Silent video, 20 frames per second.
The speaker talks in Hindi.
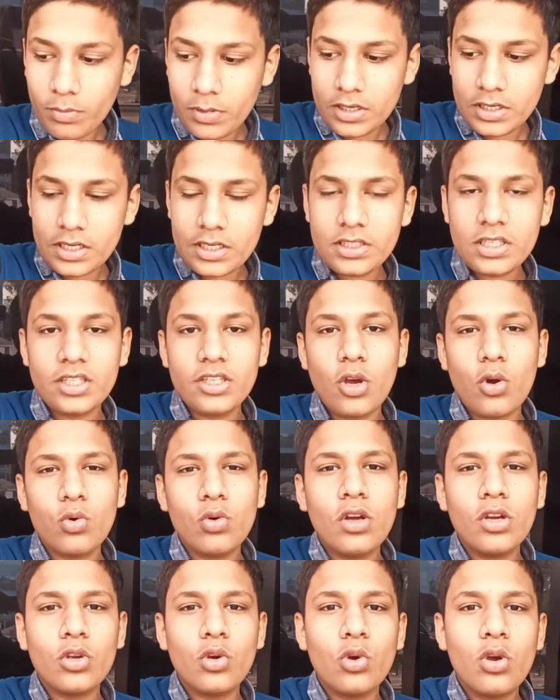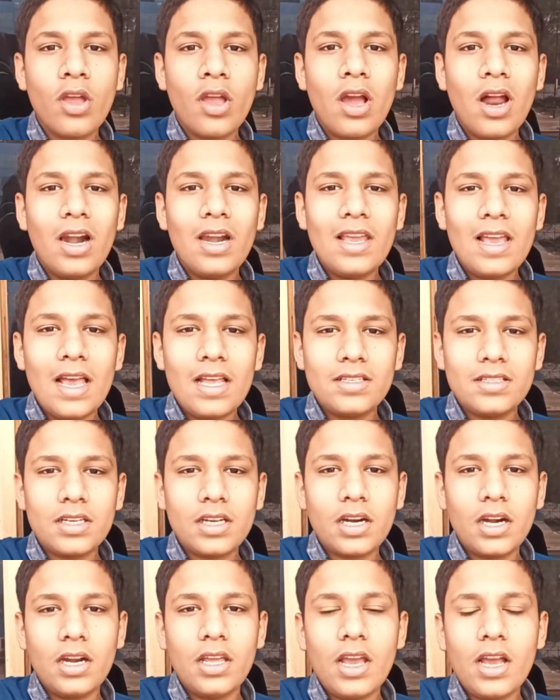और मैं नीचे जाऊँगा क्योंकि गाड़ी
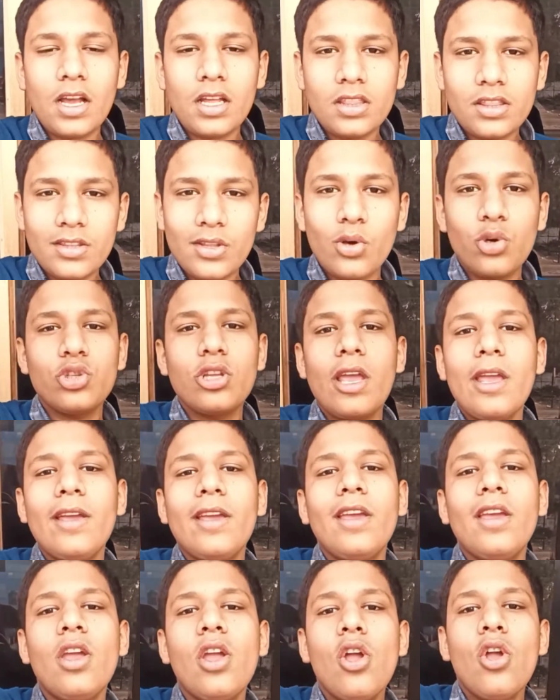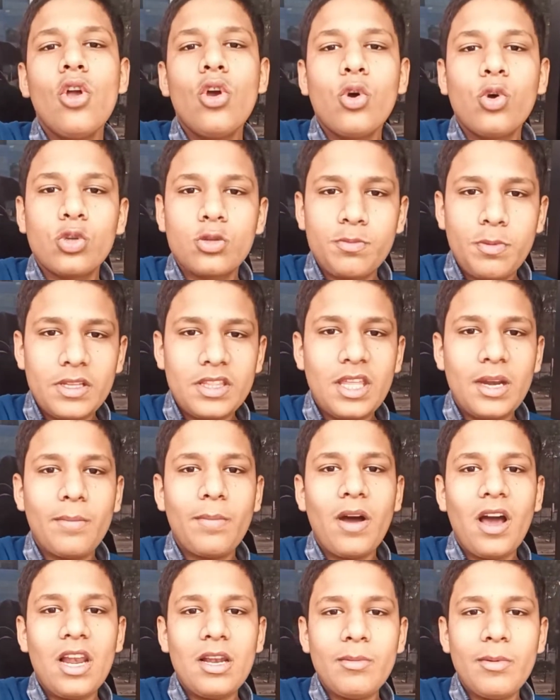ऐसी खड़ी है गंदी हो जाएगी उस पर
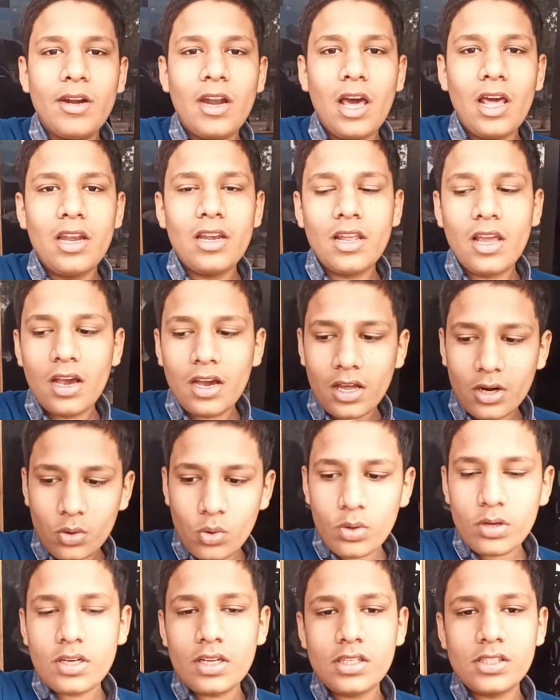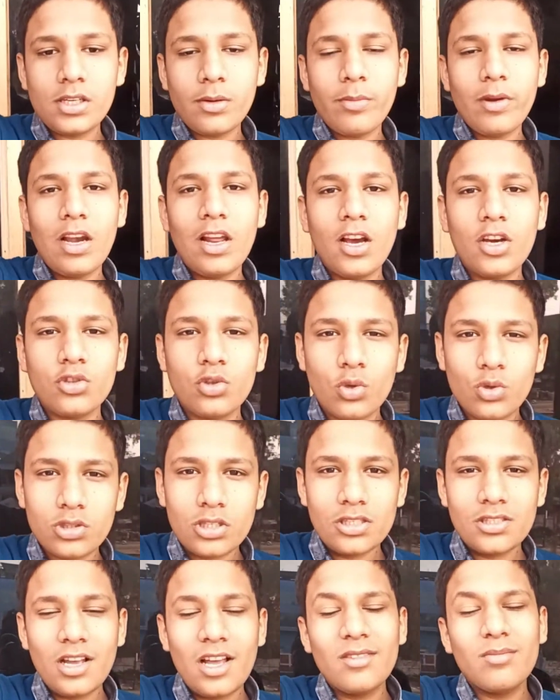तिरपाल भी डालनी है अगर कोई नीचे मिलेगा तो
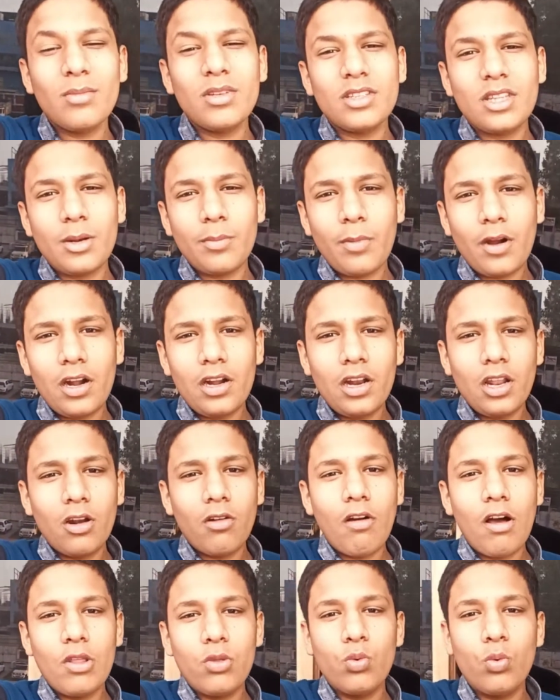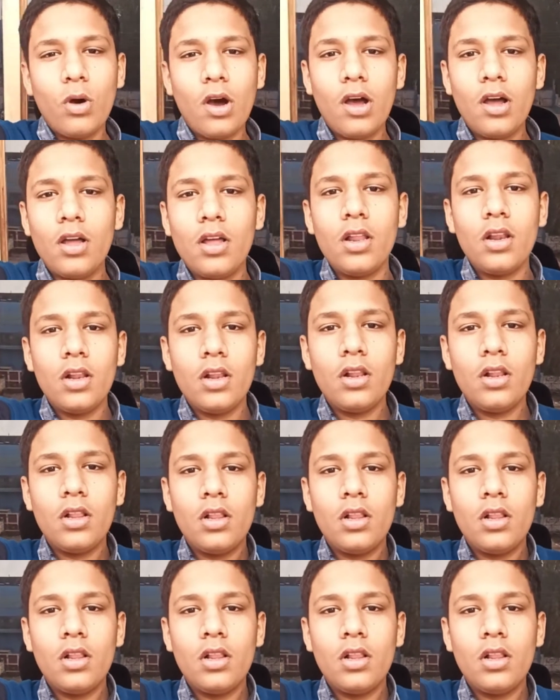उसके साथ में तिरपाल डलवा दूँगा